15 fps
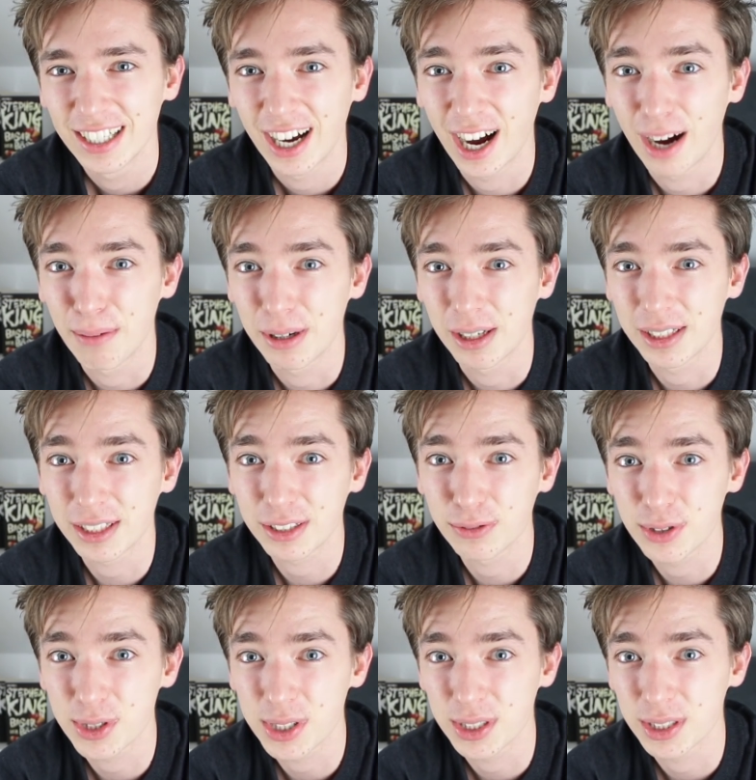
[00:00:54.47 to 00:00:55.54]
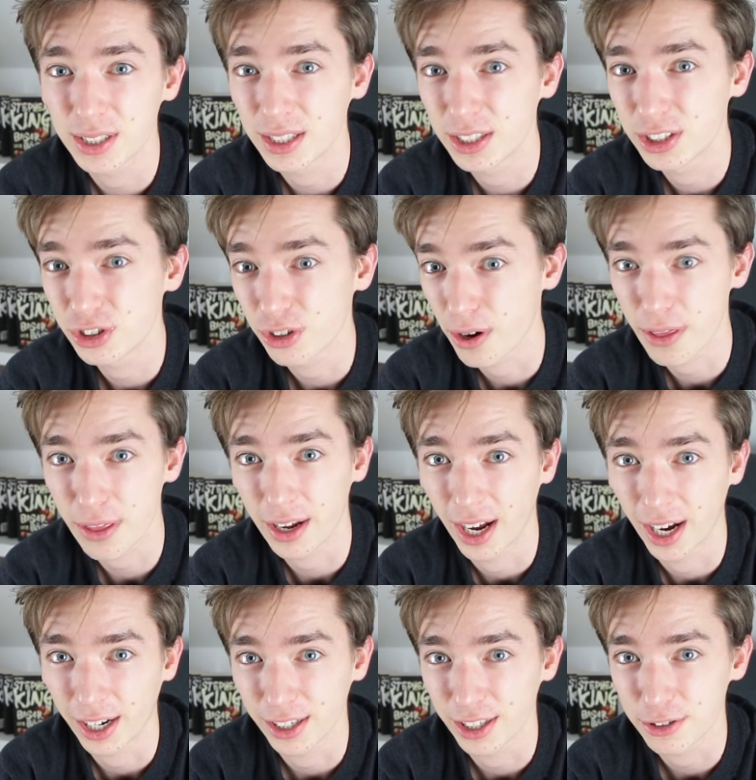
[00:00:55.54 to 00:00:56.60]
Aber das wusste Jonathan
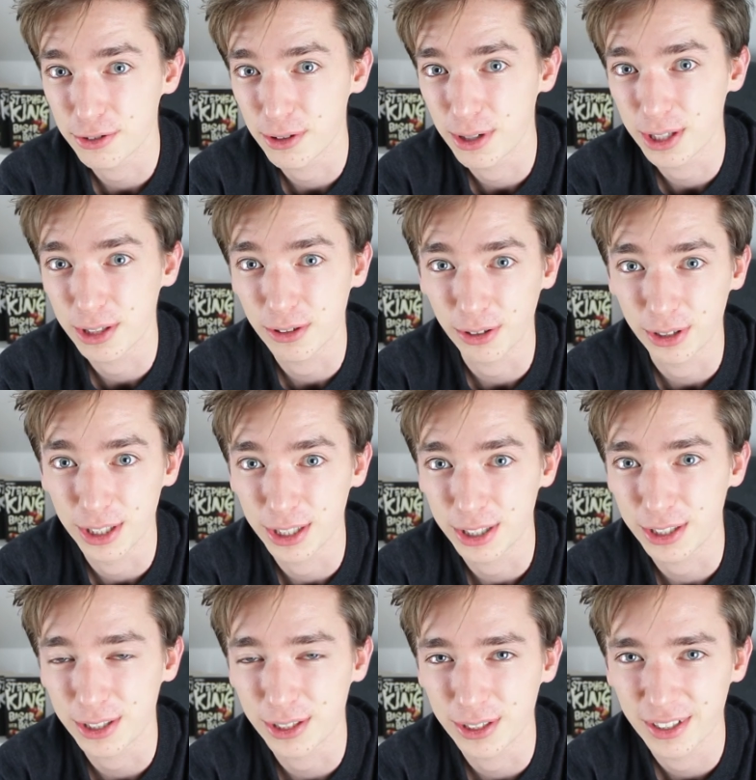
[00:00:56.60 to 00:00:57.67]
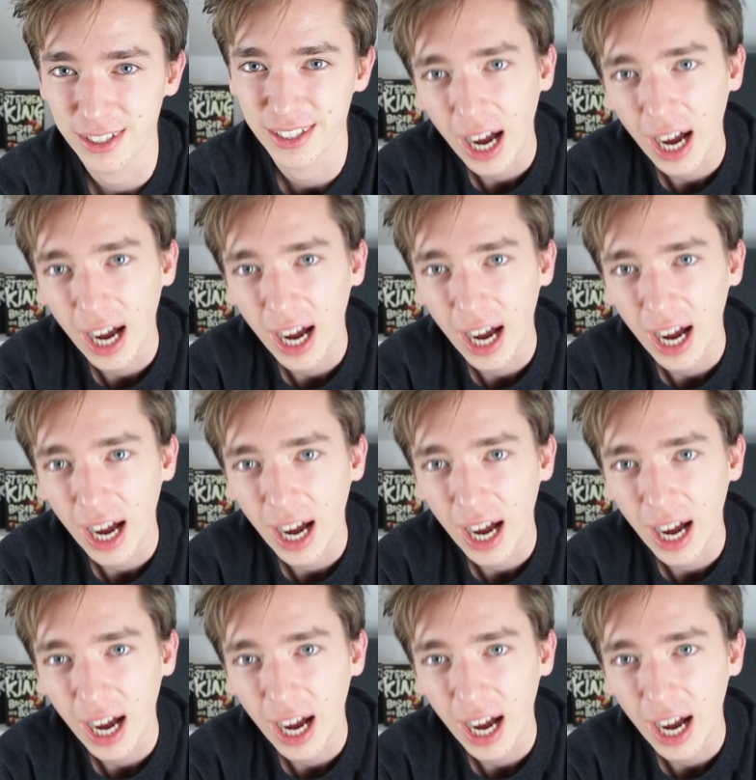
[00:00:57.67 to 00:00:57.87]
Harker natürlich noch nicht.